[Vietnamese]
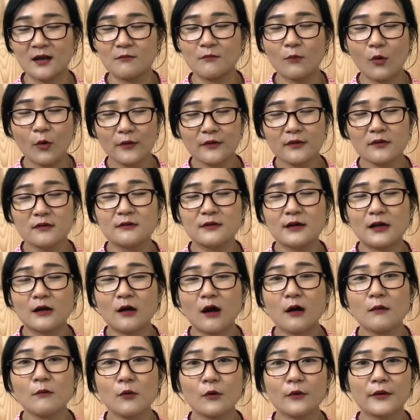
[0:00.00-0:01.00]
mỗi người lại
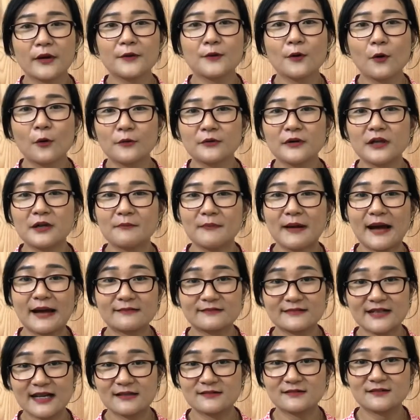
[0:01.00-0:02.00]
có một cái nỗi niềm
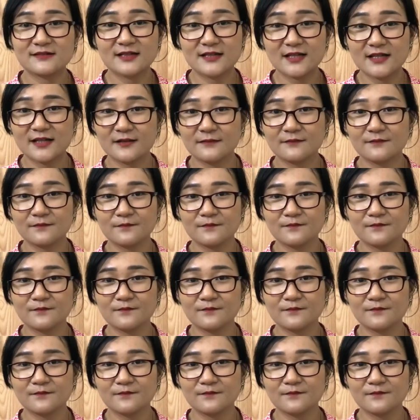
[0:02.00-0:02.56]
ăn năn riêng